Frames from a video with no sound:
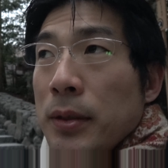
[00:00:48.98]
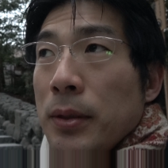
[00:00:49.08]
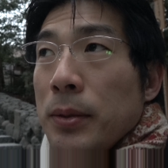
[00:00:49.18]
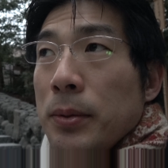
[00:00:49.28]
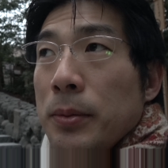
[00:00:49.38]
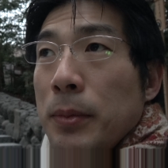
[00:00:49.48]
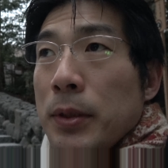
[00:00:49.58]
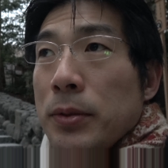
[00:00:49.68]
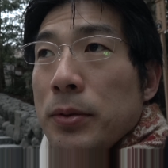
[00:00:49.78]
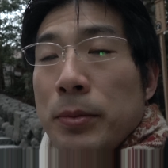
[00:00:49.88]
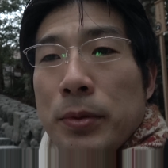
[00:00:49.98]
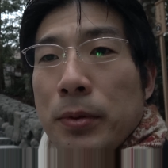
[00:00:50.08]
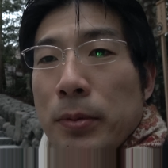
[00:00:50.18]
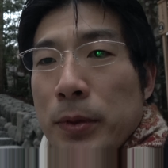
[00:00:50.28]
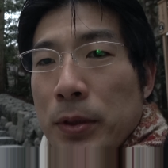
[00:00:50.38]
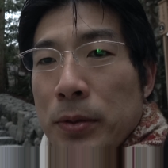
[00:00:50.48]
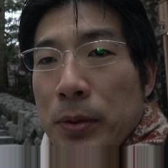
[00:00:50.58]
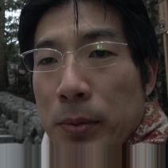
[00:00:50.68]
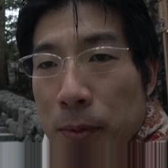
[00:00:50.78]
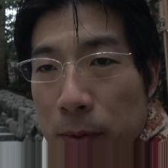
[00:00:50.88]
あとマスクもコンビニで売ってる
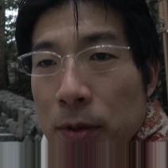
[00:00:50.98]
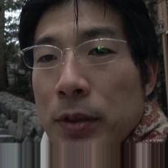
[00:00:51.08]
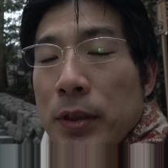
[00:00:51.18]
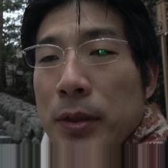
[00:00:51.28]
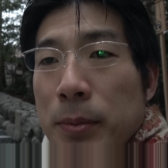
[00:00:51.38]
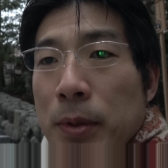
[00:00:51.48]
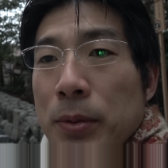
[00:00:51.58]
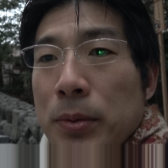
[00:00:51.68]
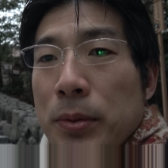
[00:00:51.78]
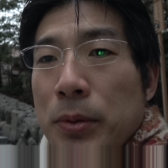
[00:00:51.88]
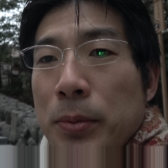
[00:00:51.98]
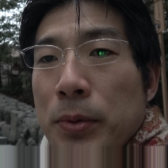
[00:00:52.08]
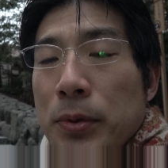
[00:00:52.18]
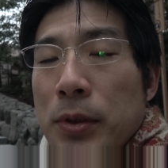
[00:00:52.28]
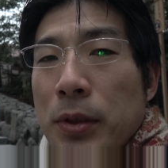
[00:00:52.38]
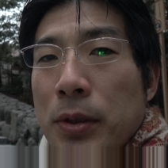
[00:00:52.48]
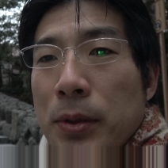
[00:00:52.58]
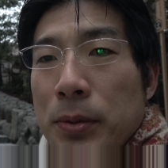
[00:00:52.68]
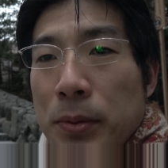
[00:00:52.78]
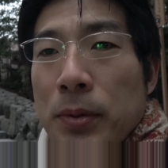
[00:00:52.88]
と思いますし、そういう予防的なこ
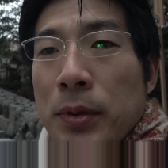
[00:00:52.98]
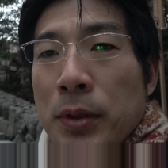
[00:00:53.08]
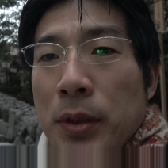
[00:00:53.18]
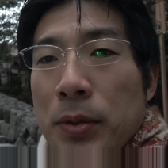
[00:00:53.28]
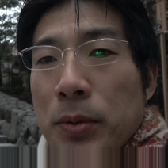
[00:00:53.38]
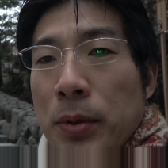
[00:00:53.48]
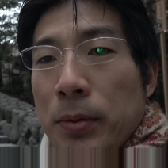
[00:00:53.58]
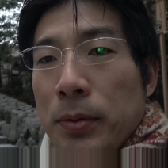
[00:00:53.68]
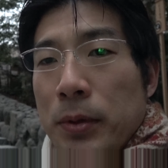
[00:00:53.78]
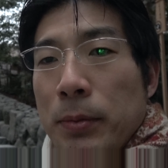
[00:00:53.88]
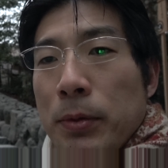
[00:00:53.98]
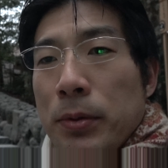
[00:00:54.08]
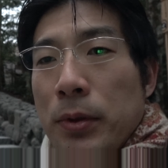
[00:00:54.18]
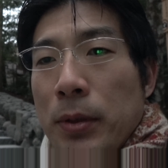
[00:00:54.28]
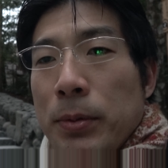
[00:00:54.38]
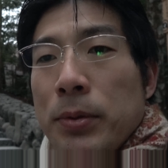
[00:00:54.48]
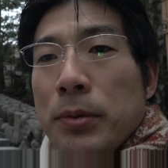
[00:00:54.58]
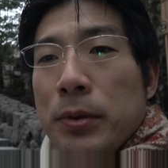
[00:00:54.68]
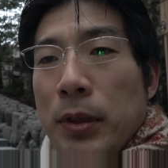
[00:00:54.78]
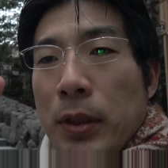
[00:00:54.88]
と、あと手
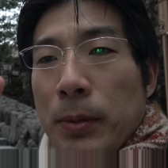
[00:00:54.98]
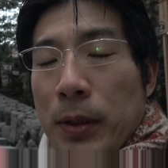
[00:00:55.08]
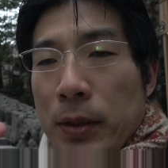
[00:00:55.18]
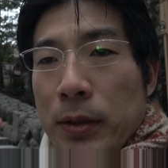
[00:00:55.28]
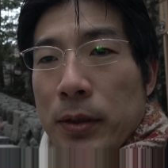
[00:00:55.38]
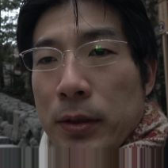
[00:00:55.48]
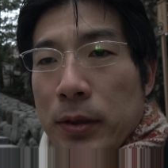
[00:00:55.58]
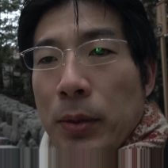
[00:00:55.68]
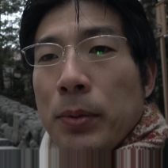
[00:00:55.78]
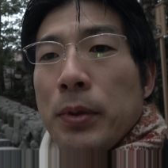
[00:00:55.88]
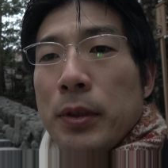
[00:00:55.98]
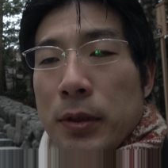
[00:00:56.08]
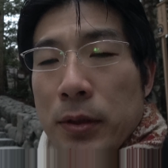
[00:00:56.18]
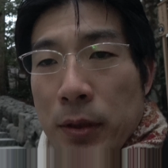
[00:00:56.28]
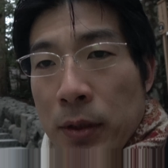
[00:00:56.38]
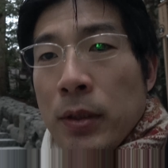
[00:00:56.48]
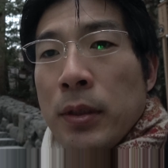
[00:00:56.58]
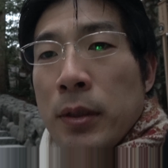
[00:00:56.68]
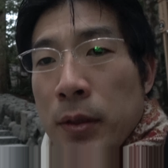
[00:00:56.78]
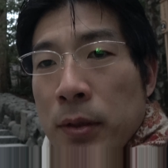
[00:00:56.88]
袋をできればした方がいいですね。
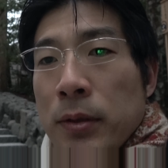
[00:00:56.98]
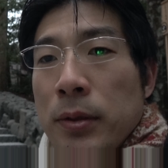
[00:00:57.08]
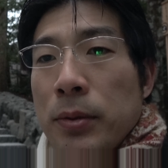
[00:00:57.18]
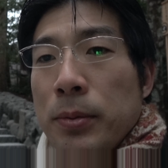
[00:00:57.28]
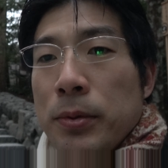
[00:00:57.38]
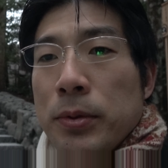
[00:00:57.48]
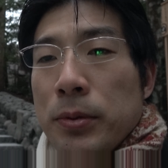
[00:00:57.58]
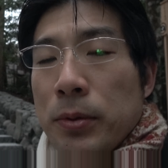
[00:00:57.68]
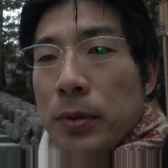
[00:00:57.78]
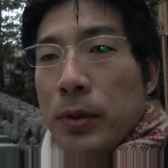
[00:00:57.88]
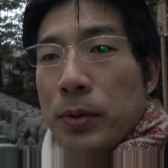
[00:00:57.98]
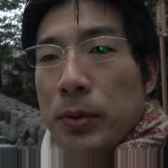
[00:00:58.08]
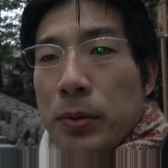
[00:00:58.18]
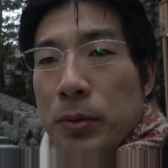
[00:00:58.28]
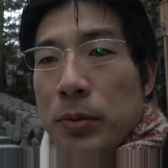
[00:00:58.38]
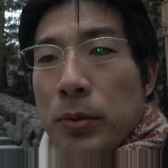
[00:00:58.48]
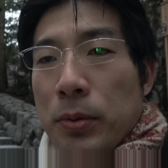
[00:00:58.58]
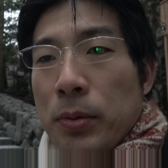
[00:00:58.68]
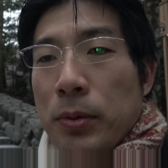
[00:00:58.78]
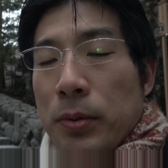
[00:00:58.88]
で、予防するのと、あと人をちょっ
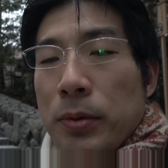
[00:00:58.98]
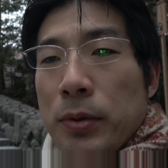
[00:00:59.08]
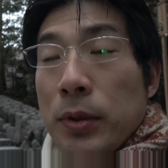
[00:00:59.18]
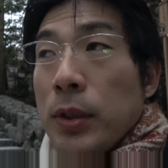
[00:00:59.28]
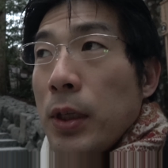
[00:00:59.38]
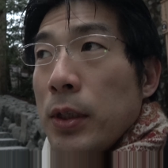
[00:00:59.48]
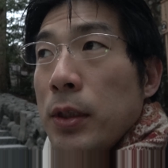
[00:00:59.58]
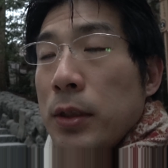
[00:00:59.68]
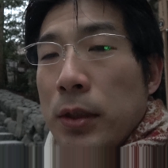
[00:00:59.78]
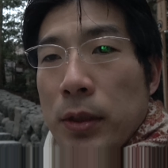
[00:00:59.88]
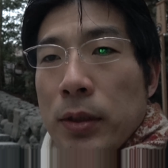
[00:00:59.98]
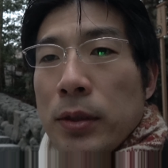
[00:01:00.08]
とこう離れて